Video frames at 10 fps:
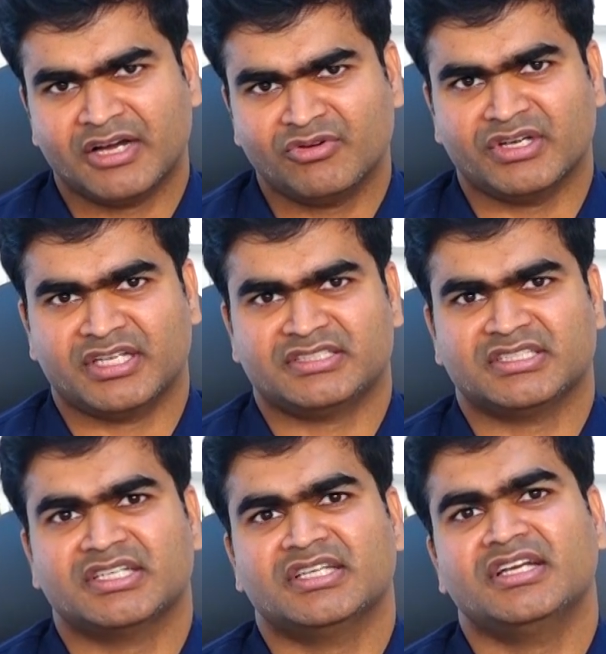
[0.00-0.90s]
కాకుండా
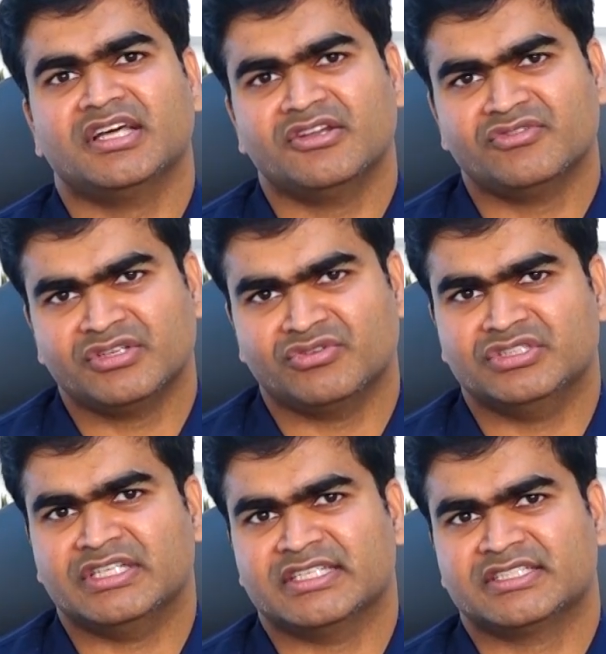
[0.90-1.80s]
నిజంగానే డల్ ఉంది
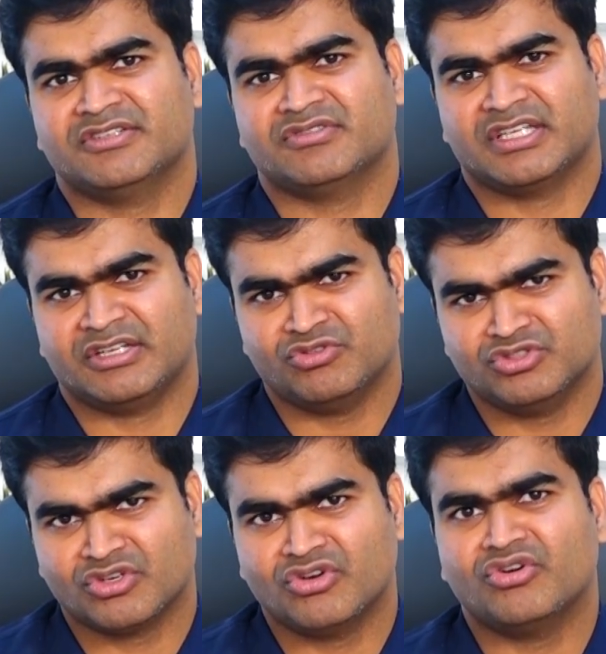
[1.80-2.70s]
కొంచెం డస్కీ ఉన్నారు
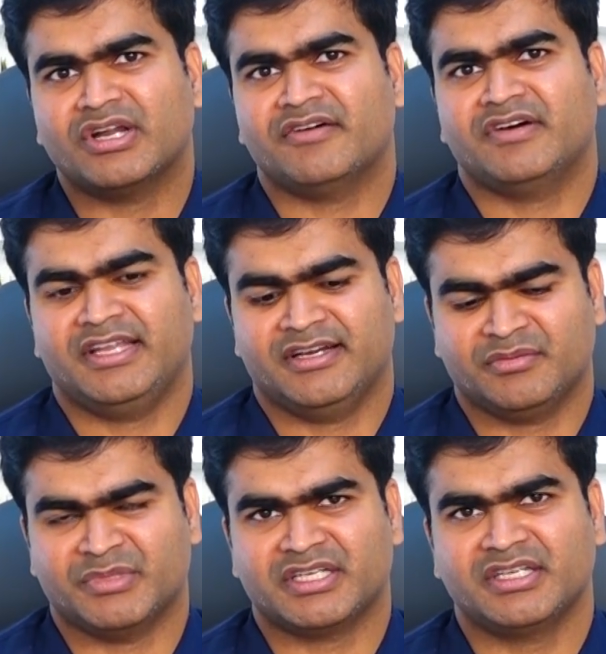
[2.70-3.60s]
ఇంకొంచెం గ్లో రావాలి కావాలి
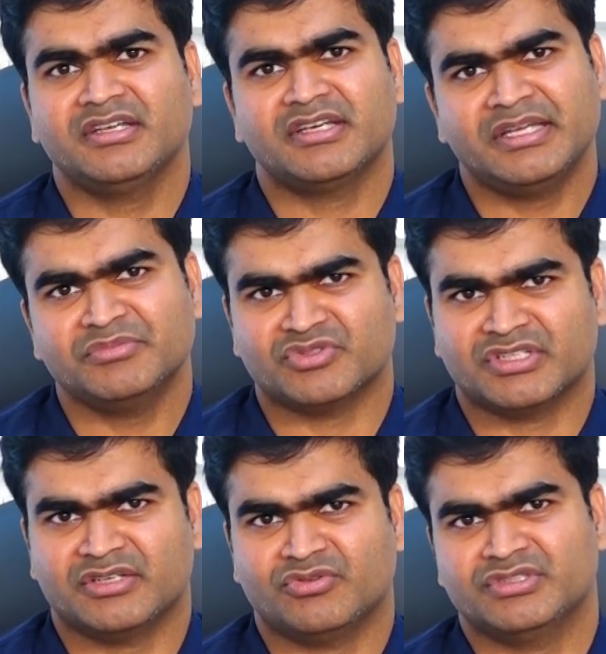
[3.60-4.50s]
అంటే మటుకి క్రీమ్స్
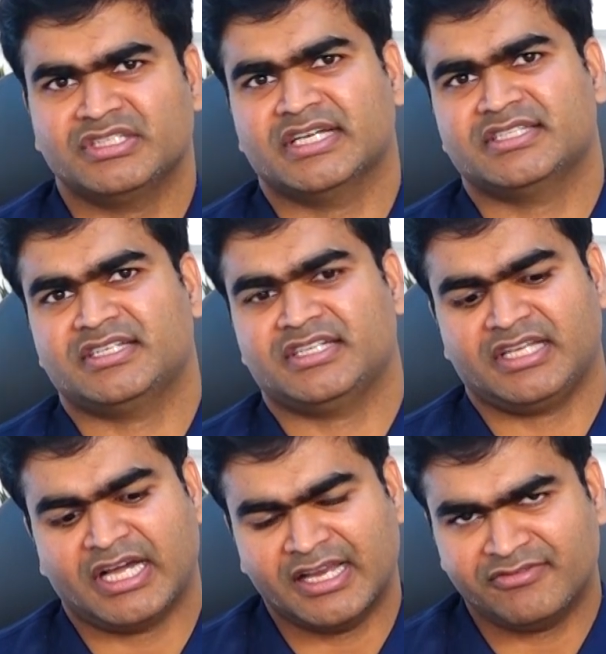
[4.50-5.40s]
ఉంటాయి కోజిక్ యాసిడ్ అని
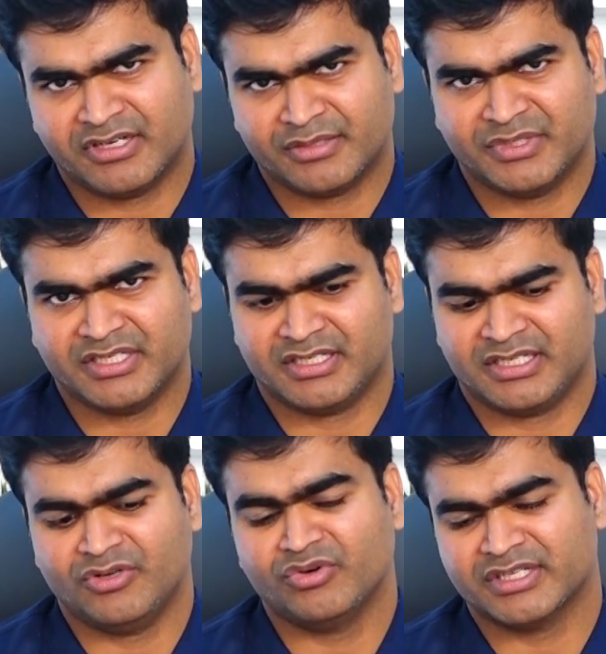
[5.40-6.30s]
ఆల్ఫా ఆర్బిట్ అని
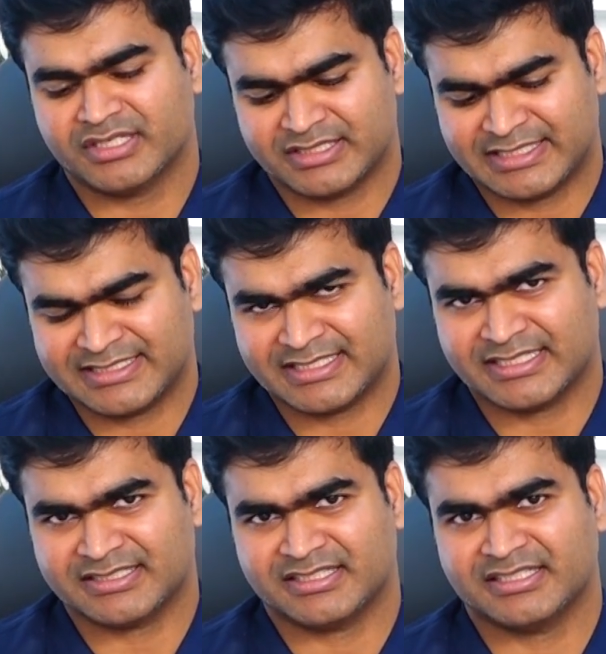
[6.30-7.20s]
లూకోజిక్
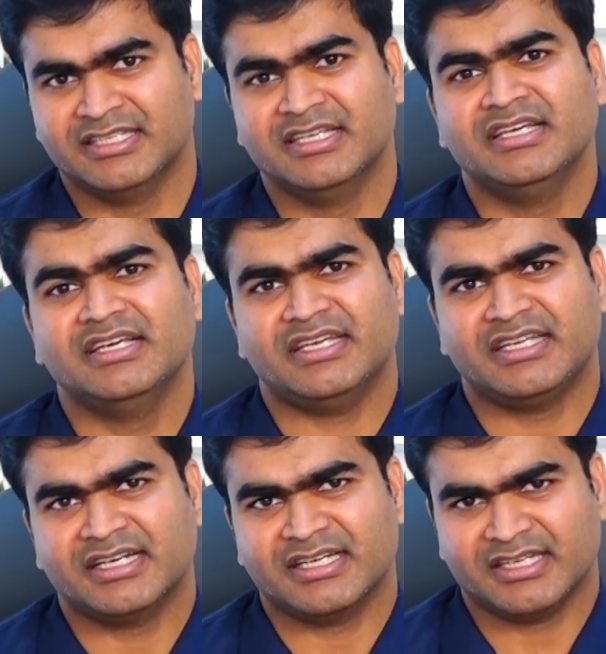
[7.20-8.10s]
సెక్స్టాక్స్ అని
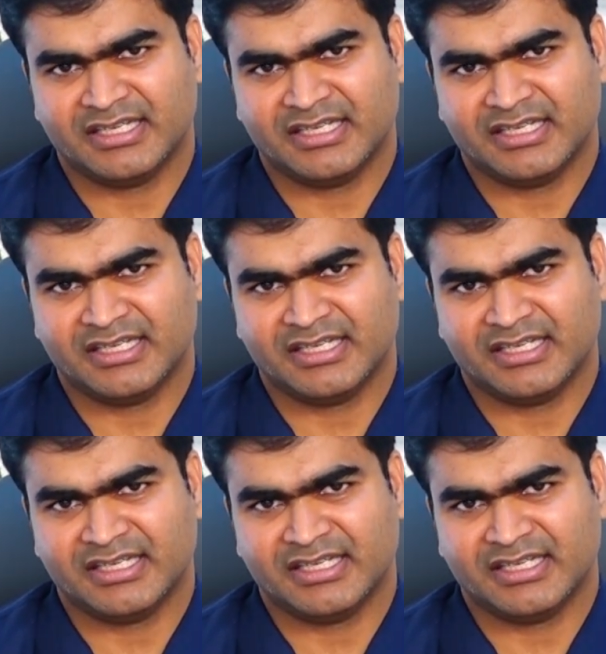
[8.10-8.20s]
ఇంకా